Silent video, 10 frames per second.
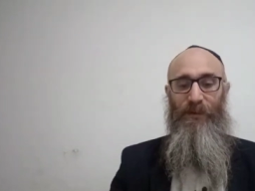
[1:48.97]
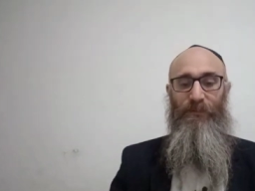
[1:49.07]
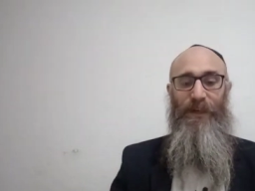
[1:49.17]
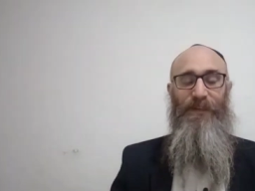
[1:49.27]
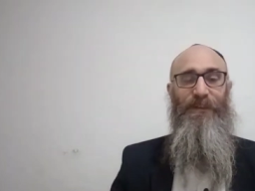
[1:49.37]

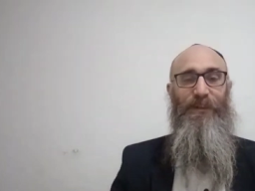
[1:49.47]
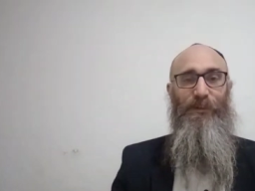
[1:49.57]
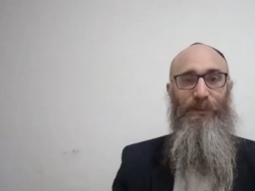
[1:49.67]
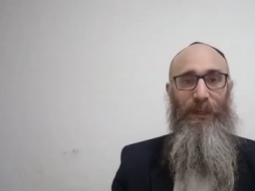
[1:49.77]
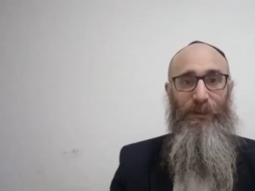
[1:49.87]
van a ser
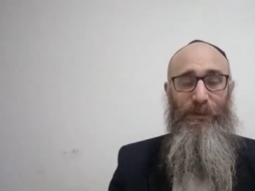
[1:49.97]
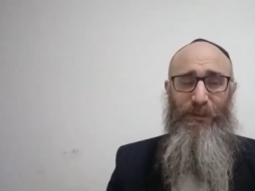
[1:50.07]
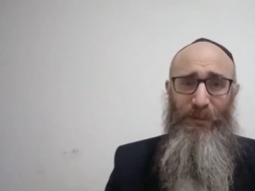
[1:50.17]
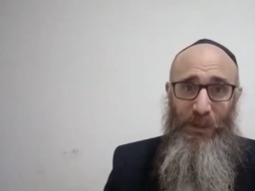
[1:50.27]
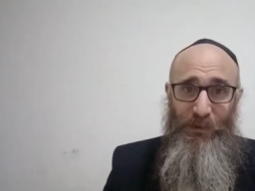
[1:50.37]
contados los
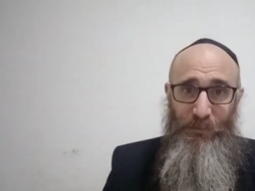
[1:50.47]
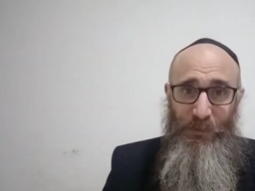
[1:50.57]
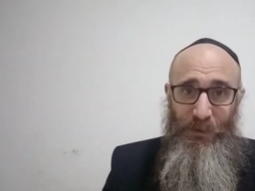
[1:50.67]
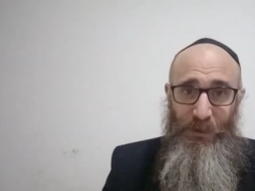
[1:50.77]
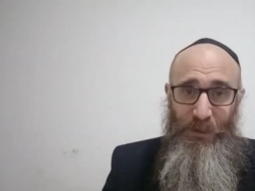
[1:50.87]

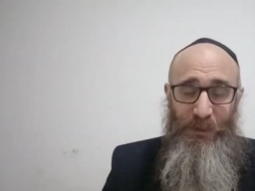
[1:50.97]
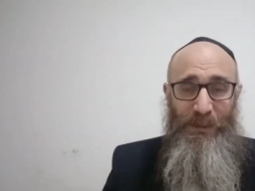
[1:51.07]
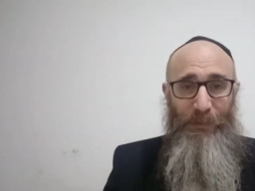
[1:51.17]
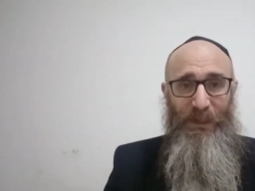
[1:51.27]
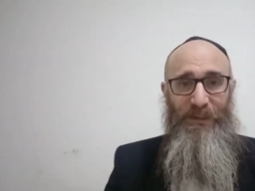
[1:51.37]
Levim y
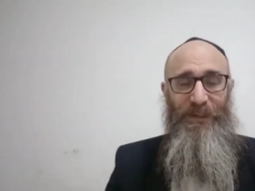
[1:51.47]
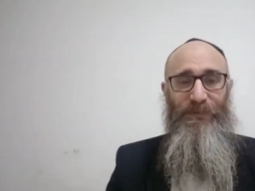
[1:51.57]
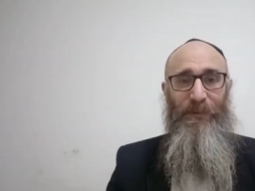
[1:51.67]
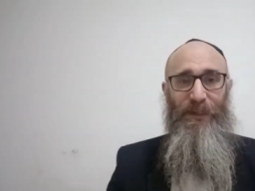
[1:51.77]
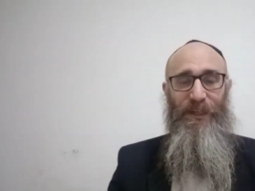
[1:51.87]
aparece la
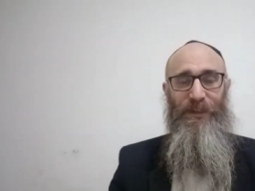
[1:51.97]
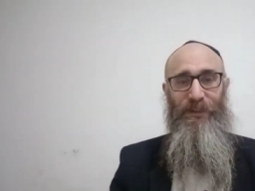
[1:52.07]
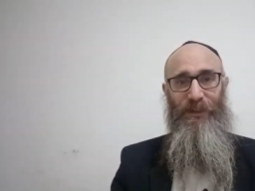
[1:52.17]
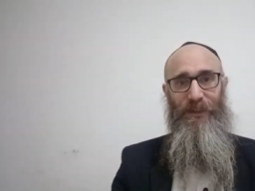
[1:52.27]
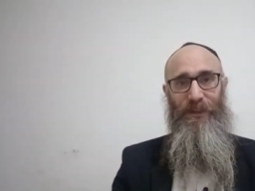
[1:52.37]
familia de
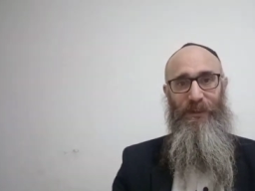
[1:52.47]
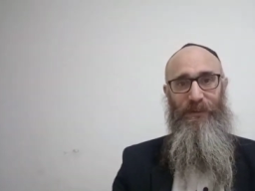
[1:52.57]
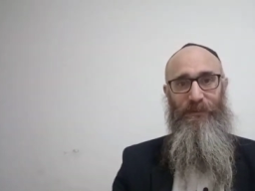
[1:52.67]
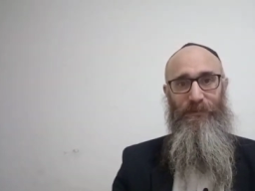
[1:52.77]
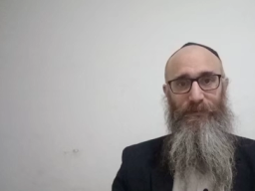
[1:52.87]

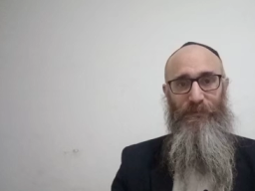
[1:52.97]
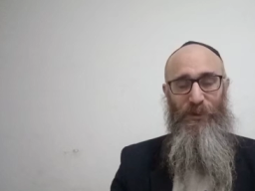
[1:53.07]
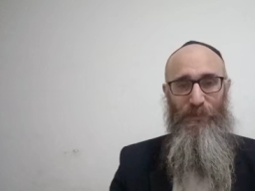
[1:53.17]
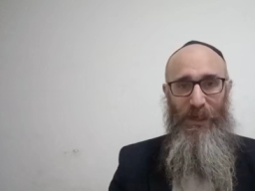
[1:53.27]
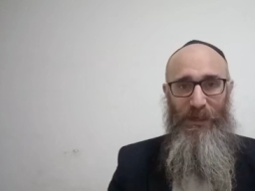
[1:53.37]
Koirach?
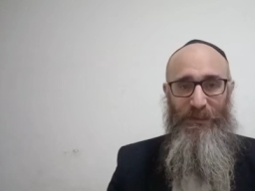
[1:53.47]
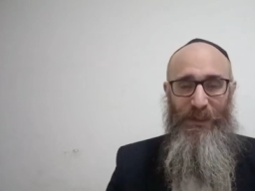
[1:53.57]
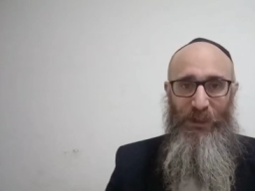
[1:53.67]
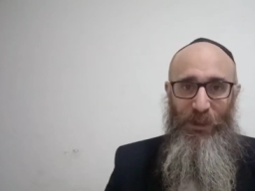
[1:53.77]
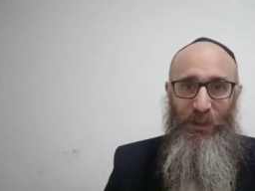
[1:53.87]
a
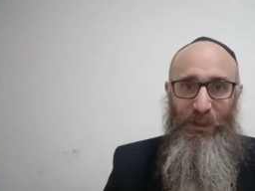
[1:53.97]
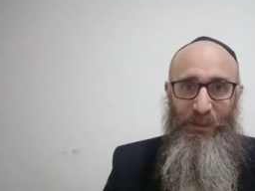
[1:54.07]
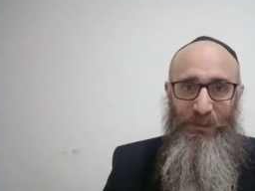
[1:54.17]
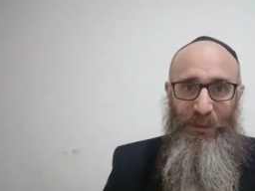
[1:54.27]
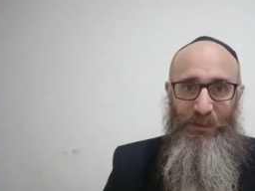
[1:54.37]
Korji,
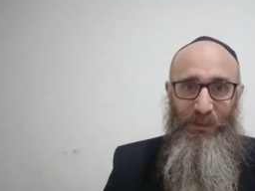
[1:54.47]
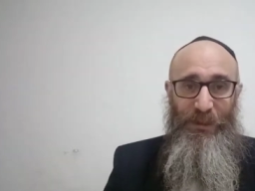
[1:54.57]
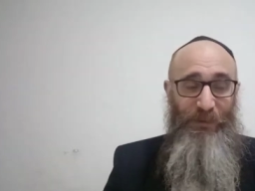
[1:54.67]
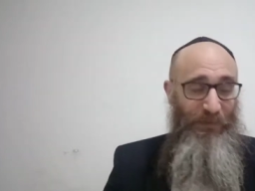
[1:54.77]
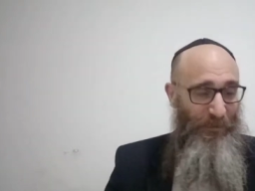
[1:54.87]
dice la Toira,
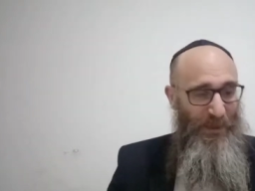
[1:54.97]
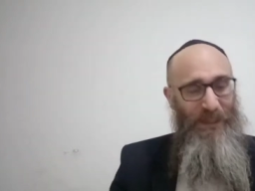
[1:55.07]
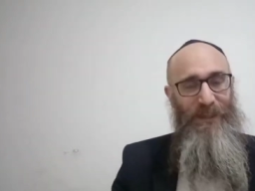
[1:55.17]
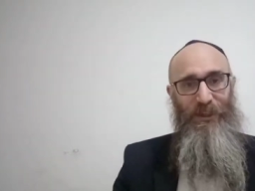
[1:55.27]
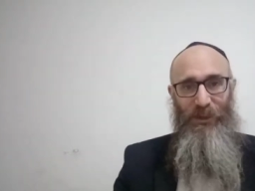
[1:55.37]
la
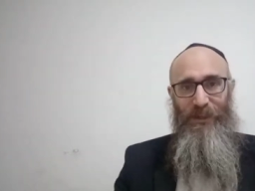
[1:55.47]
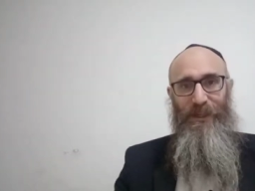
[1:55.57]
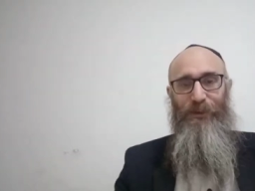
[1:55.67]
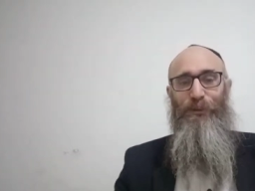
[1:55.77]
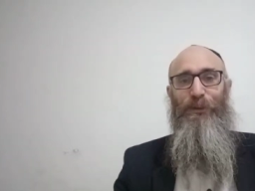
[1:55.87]
familia de
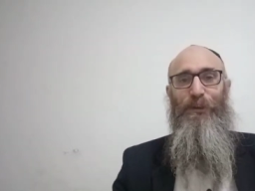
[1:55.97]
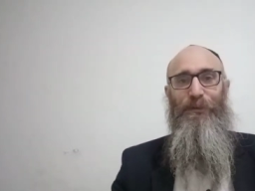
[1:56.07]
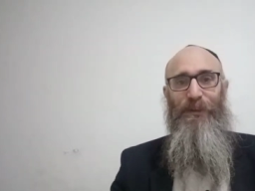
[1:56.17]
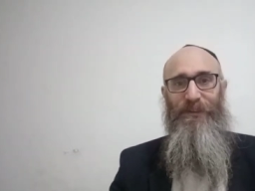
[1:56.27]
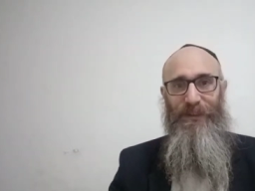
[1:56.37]
Koirach con todos
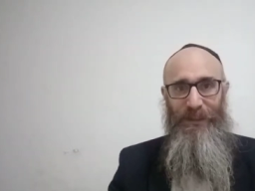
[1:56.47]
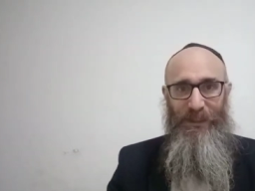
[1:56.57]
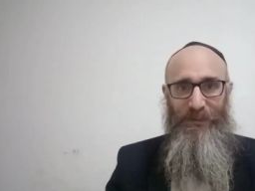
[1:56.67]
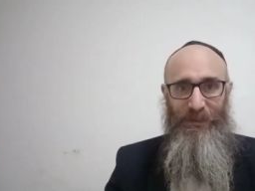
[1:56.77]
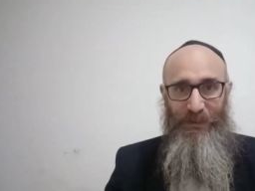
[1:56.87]
sus
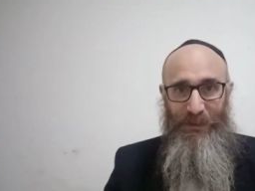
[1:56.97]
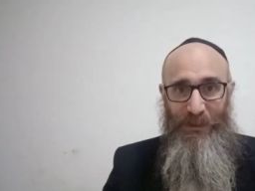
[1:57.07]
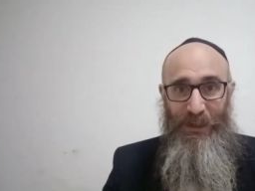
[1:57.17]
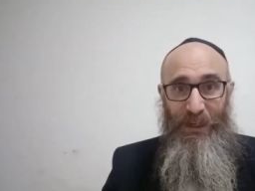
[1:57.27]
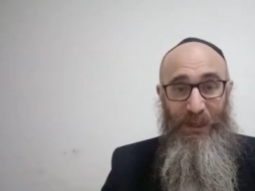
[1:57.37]
descendientes,
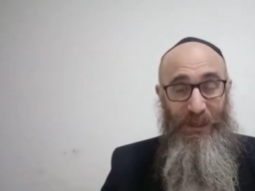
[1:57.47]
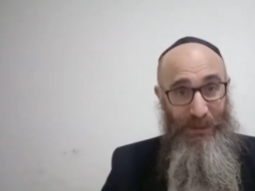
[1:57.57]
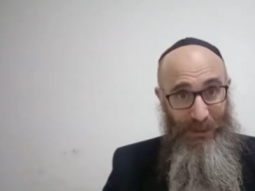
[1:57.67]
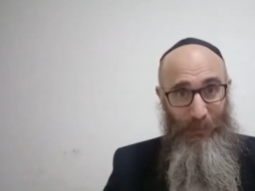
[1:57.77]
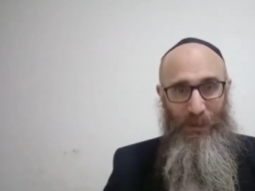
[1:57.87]
etc. Y
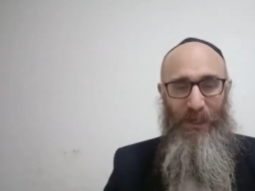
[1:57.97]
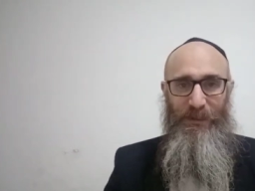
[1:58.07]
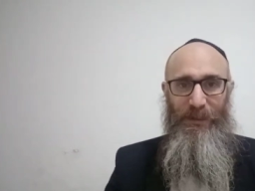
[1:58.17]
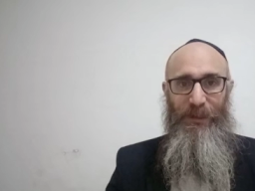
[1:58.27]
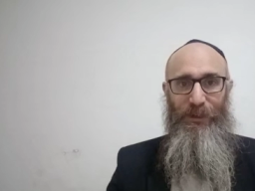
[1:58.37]
en la
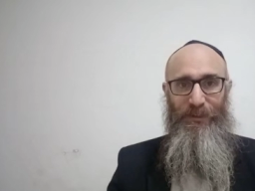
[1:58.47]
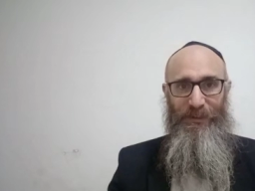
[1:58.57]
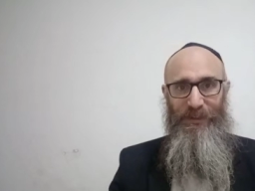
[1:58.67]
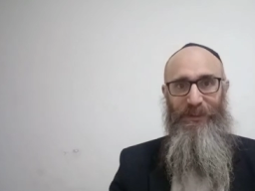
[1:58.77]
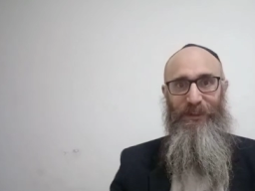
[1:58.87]
práctica los
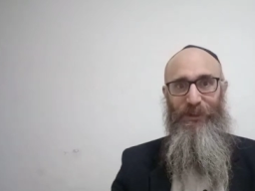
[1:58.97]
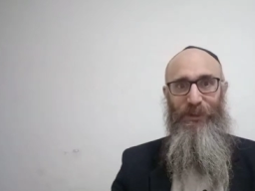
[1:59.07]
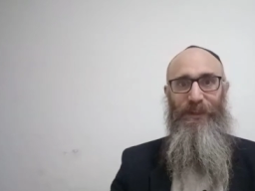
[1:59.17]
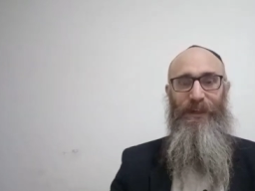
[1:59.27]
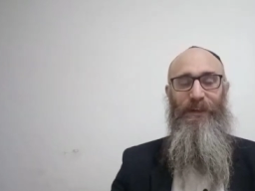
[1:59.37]
descendientes de
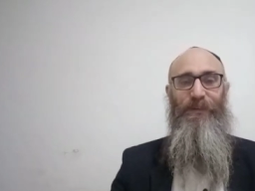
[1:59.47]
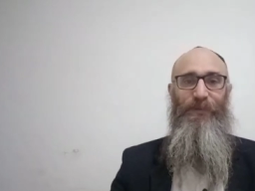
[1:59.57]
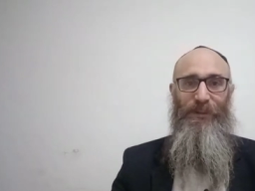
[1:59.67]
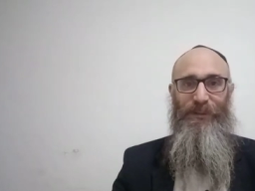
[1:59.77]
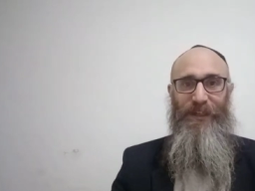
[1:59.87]
Koirach
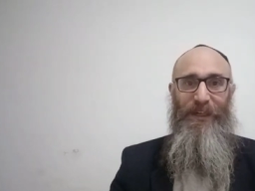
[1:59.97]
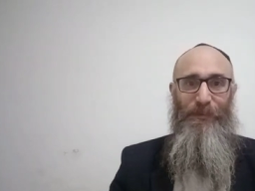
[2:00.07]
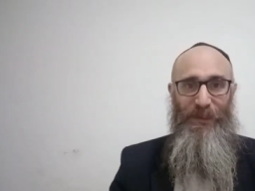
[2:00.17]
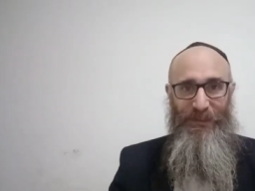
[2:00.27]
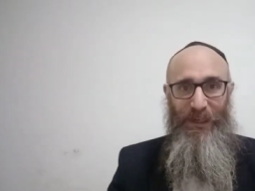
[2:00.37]
fueron tan
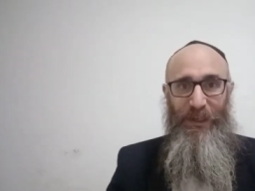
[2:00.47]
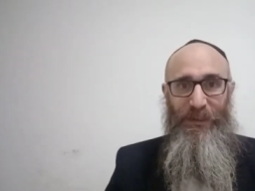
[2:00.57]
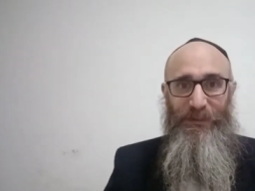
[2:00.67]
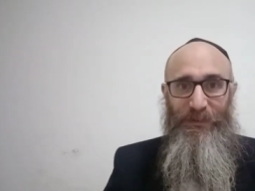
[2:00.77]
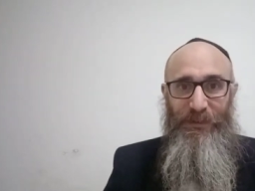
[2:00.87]

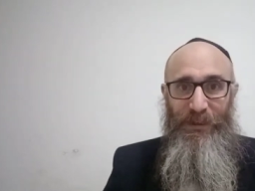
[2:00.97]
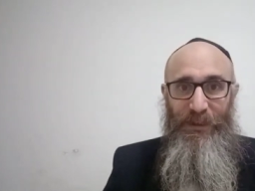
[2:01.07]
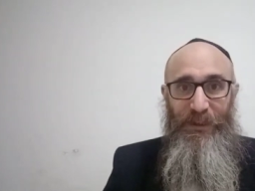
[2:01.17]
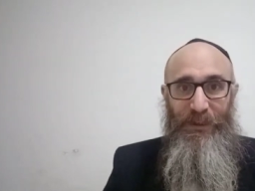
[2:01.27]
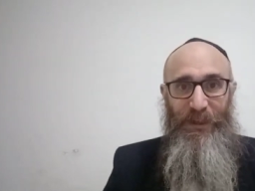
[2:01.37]
especiales
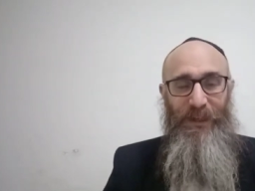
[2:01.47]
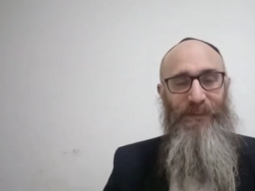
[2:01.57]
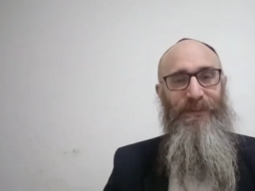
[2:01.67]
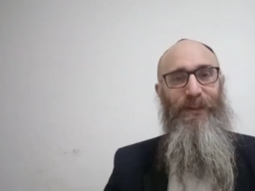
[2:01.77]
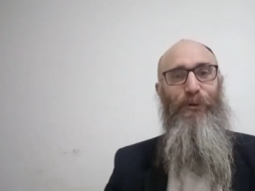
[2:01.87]
que
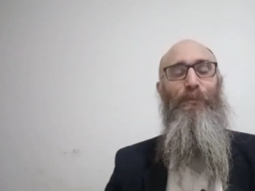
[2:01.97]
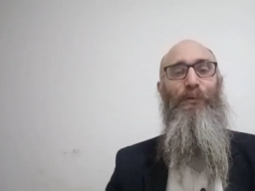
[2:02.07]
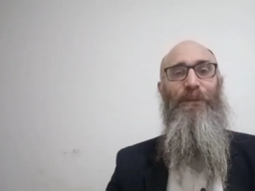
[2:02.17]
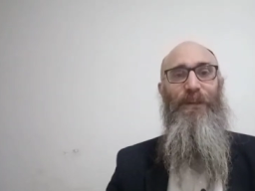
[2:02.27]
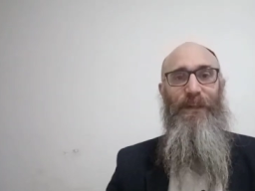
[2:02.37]
hasta
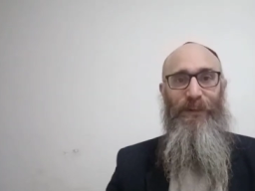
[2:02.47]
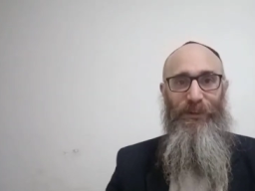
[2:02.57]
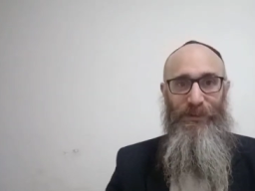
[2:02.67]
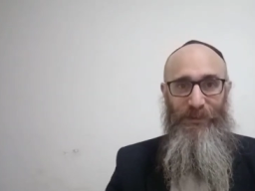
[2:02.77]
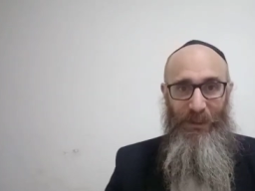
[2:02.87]

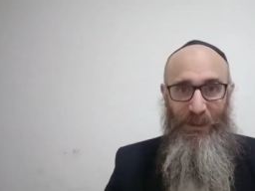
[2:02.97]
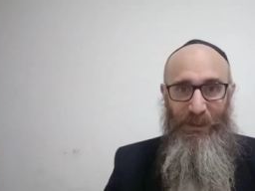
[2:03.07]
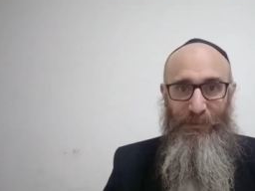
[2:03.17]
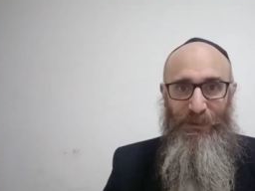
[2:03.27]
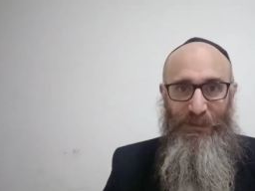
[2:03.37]
compusieron Tehilim,